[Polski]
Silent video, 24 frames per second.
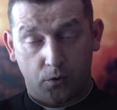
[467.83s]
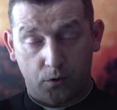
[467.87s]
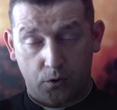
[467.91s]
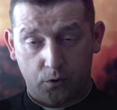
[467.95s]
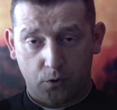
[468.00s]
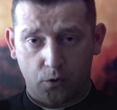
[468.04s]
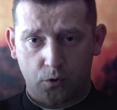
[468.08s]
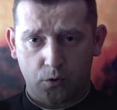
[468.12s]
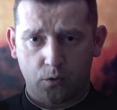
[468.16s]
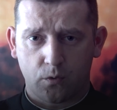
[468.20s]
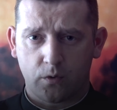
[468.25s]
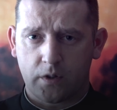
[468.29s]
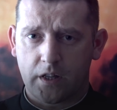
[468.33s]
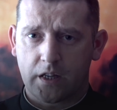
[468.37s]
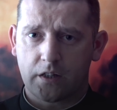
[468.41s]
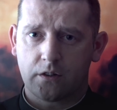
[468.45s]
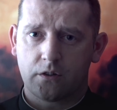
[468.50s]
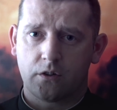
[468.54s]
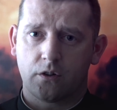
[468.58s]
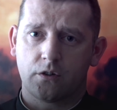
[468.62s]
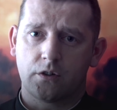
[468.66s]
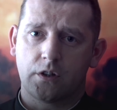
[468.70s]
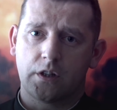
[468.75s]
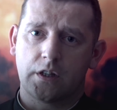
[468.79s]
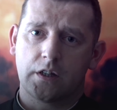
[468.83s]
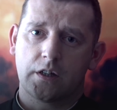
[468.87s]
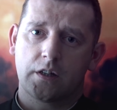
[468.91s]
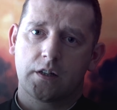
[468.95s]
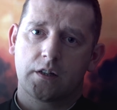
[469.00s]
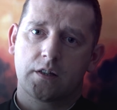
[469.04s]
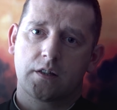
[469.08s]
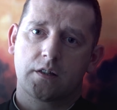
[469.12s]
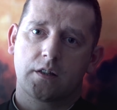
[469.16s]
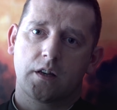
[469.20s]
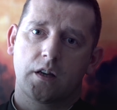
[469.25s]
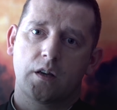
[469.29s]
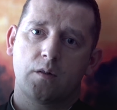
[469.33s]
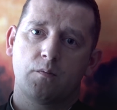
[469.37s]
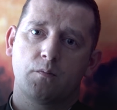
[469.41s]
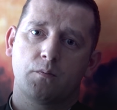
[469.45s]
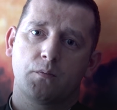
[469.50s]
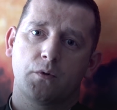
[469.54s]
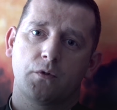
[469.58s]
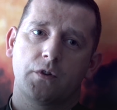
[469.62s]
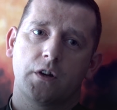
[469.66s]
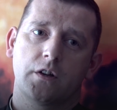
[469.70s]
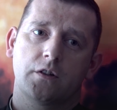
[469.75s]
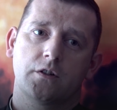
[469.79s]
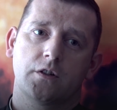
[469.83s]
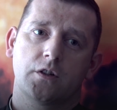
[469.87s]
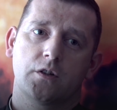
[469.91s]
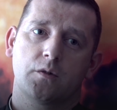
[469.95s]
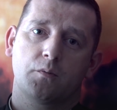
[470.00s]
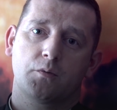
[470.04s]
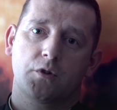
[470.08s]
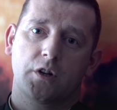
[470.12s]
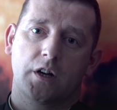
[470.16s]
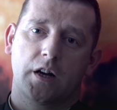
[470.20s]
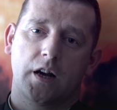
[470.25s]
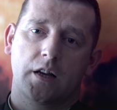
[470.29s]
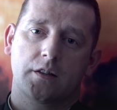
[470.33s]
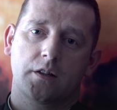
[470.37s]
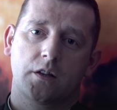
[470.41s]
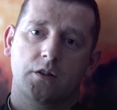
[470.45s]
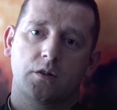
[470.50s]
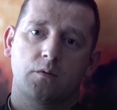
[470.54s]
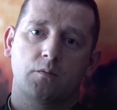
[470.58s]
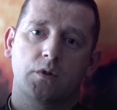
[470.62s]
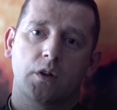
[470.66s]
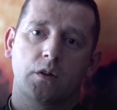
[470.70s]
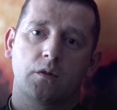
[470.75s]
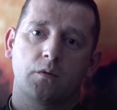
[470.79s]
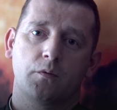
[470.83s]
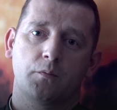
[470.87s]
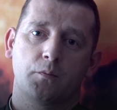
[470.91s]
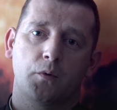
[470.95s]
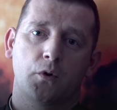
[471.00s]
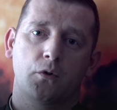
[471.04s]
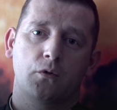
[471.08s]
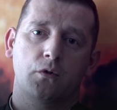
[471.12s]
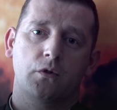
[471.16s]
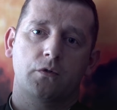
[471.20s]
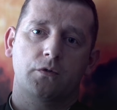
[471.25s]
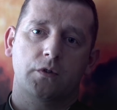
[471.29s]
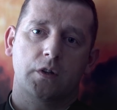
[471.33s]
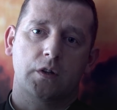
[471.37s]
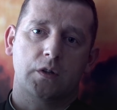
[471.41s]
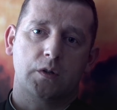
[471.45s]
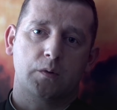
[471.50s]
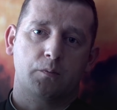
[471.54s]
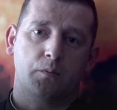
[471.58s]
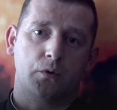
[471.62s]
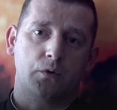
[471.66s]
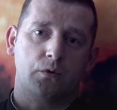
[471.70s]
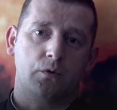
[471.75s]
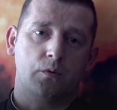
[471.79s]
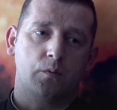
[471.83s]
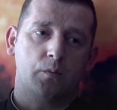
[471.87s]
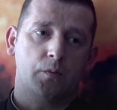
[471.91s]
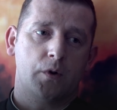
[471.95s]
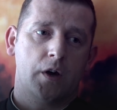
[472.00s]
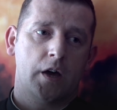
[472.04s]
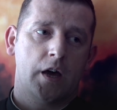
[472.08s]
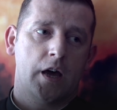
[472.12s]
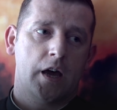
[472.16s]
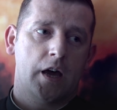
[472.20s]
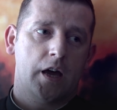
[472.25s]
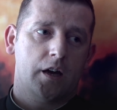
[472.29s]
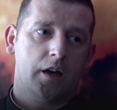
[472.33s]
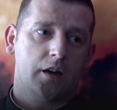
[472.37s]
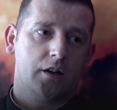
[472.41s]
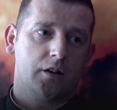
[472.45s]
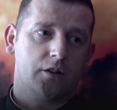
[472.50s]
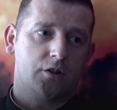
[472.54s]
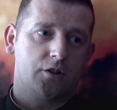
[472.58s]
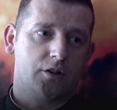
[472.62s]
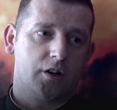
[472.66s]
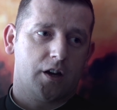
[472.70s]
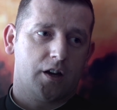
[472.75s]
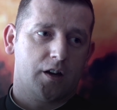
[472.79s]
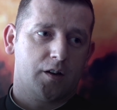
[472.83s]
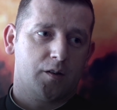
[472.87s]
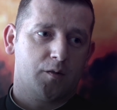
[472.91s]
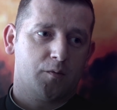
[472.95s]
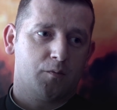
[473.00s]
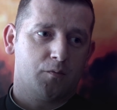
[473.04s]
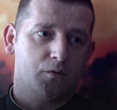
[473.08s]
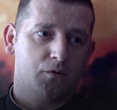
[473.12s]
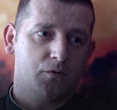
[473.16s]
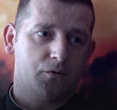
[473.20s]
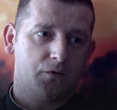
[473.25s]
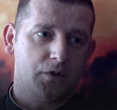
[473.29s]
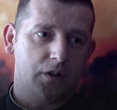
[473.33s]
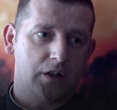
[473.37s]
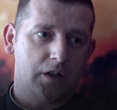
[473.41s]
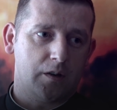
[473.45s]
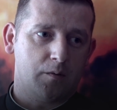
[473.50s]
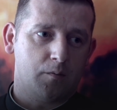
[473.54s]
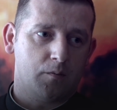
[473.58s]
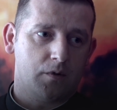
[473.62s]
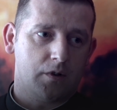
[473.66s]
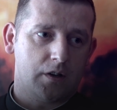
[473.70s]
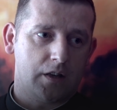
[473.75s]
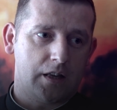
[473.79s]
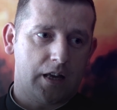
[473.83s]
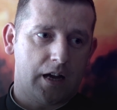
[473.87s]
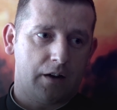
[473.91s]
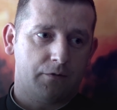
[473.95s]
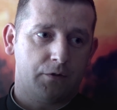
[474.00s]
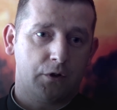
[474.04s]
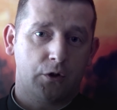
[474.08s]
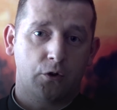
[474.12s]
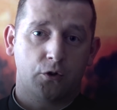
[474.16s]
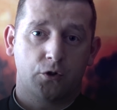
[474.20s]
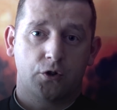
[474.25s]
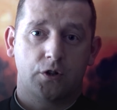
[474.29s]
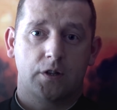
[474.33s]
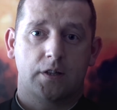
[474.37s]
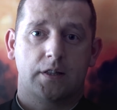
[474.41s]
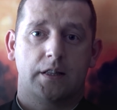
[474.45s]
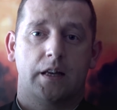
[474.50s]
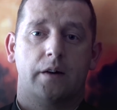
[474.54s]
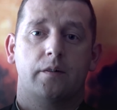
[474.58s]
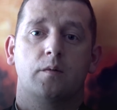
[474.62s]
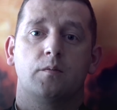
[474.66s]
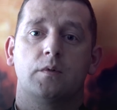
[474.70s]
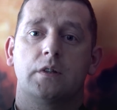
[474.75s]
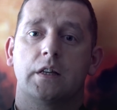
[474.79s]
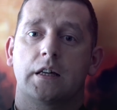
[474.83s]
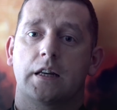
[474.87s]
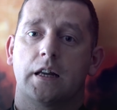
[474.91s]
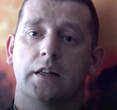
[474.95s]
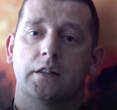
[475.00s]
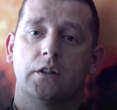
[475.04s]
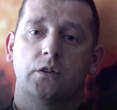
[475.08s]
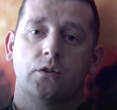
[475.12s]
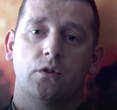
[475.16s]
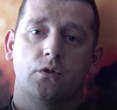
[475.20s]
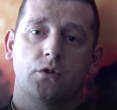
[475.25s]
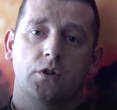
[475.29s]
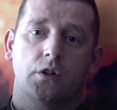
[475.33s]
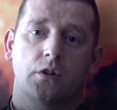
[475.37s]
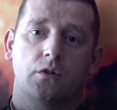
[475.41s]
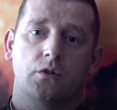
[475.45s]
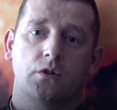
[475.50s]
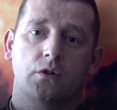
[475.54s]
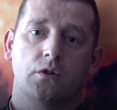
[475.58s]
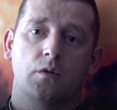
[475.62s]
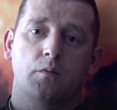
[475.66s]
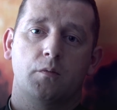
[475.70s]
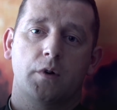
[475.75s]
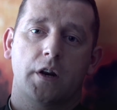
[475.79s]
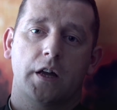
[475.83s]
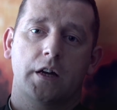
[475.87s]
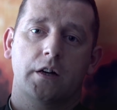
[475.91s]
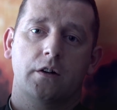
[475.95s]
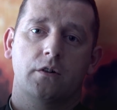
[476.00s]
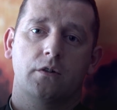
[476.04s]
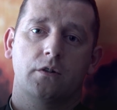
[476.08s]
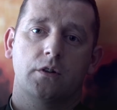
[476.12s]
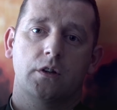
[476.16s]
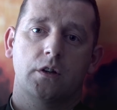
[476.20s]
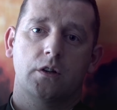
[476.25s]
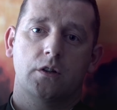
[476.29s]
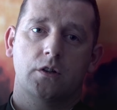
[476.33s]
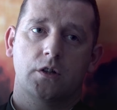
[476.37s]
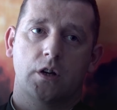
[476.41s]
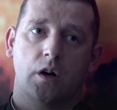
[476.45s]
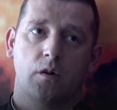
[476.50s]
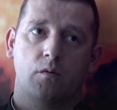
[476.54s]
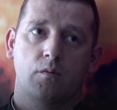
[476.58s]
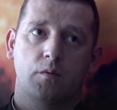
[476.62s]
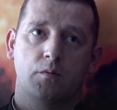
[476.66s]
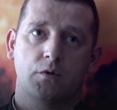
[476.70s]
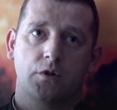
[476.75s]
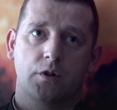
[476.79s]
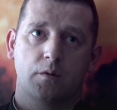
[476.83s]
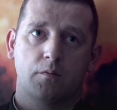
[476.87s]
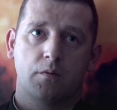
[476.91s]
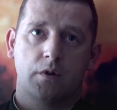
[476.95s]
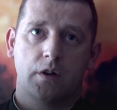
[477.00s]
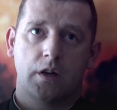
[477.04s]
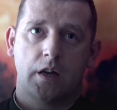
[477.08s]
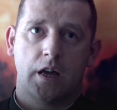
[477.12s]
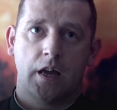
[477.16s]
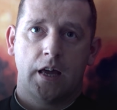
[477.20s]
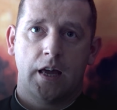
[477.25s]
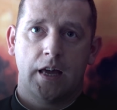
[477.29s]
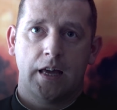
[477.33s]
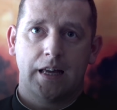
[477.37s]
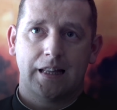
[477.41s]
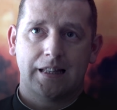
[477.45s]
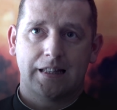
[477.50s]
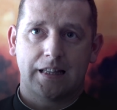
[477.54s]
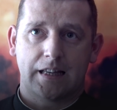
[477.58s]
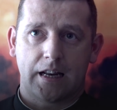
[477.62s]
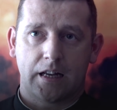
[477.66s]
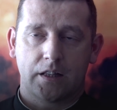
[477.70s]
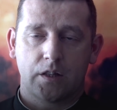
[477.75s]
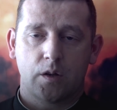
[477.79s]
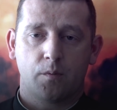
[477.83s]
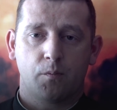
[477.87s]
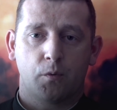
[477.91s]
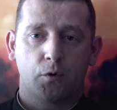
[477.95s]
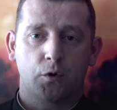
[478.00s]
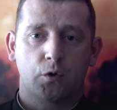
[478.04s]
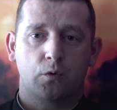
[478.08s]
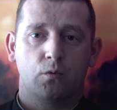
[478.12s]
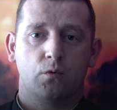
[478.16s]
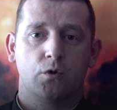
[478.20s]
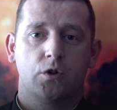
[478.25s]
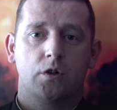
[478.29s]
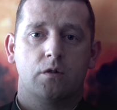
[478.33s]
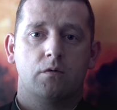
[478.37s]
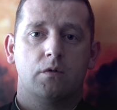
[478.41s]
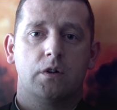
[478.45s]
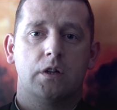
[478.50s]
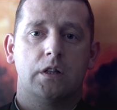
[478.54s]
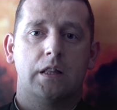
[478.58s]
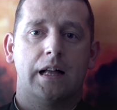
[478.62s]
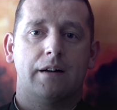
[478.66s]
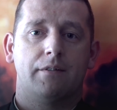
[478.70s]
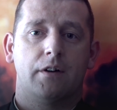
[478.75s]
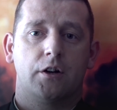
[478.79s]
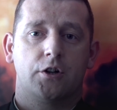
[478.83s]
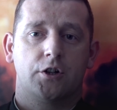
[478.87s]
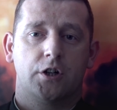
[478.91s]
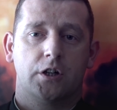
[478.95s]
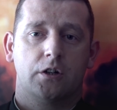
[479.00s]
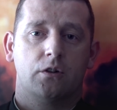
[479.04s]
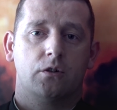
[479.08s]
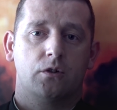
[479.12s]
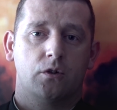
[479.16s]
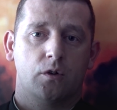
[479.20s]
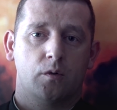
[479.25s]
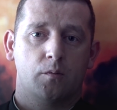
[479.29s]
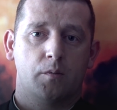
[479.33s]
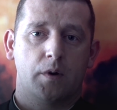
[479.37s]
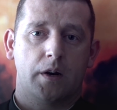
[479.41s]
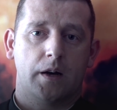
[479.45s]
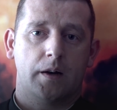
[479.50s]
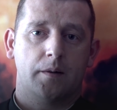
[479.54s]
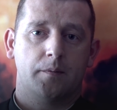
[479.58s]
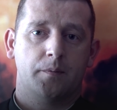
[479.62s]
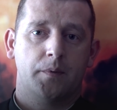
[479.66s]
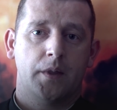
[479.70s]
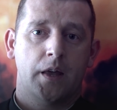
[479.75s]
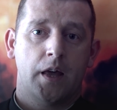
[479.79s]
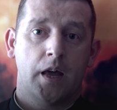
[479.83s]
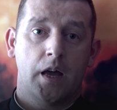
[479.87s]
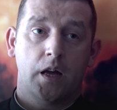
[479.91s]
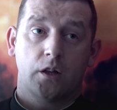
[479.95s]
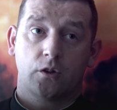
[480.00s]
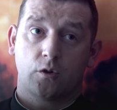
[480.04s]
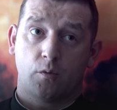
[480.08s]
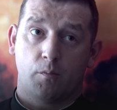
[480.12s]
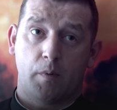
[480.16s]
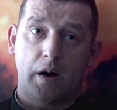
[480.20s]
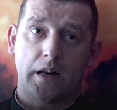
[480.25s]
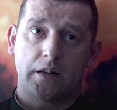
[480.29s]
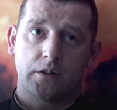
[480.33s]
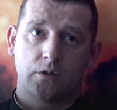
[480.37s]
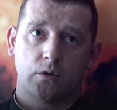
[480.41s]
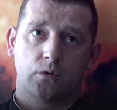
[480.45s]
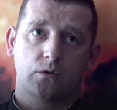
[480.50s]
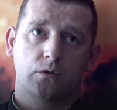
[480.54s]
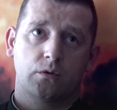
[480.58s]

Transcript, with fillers: stosunek do nich chce im powiedzieć, przekazać im ten pokój w ten sposób, że mówi im: Ja wykorzystałem te rany do czegoś dobrego i chciałbym, żeby te rany posłużyły i dla waszego dobra. To bardzo